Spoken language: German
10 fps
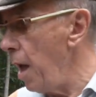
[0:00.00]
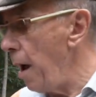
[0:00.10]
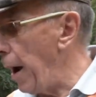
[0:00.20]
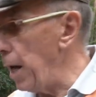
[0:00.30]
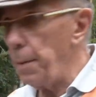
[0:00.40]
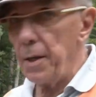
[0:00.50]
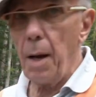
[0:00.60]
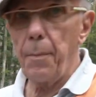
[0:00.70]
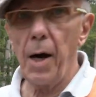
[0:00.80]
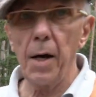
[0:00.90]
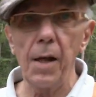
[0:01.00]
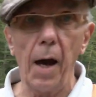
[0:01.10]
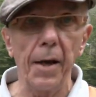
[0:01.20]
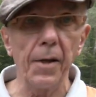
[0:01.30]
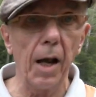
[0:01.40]
halber Japaner,
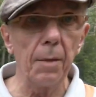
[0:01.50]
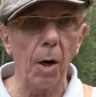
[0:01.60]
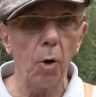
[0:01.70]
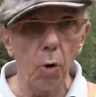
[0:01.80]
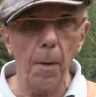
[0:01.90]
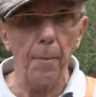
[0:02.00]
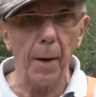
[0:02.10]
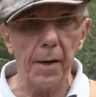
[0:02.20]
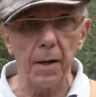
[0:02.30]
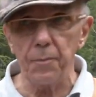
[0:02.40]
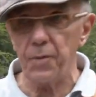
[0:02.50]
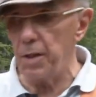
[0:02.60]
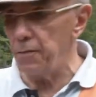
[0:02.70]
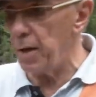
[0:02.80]
ein halber Oberbayer, den wir